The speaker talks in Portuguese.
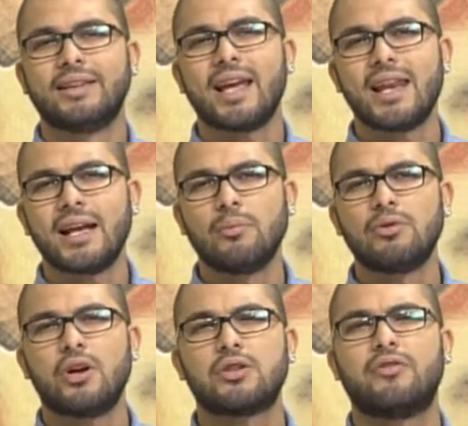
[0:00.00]
Tem a Liga
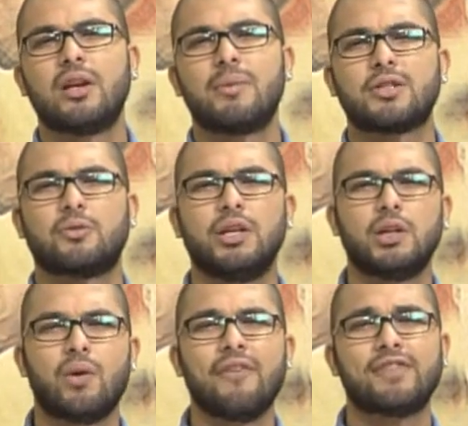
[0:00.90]
Mundial de Vôlei
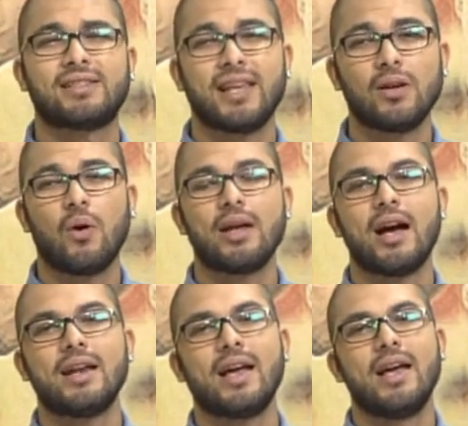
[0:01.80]
Masculino, o UFC em
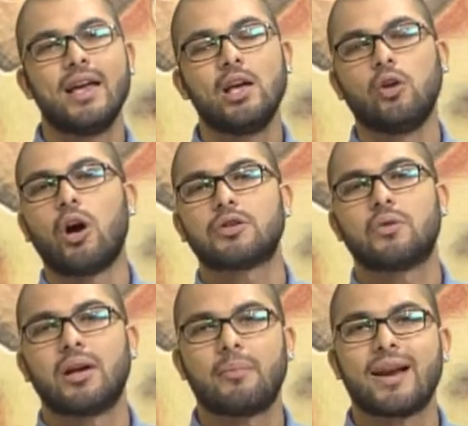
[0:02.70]
Goiânia e,
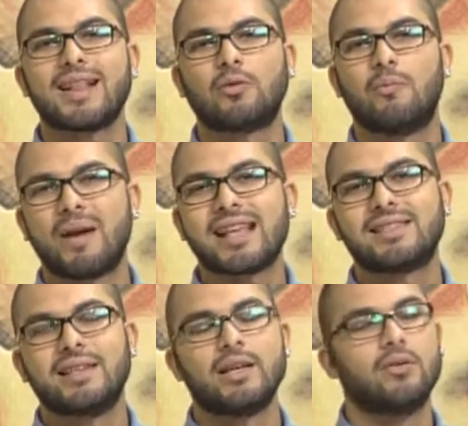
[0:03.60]
lógico, o Campeonato
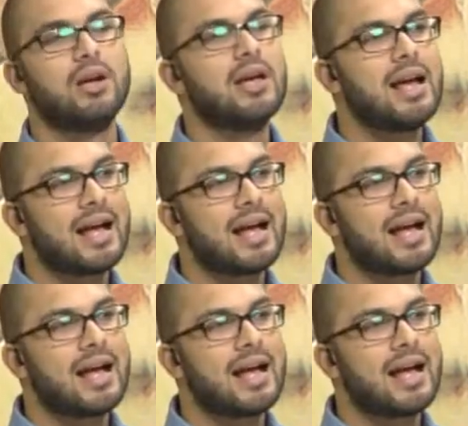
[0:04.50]
Brasileiro.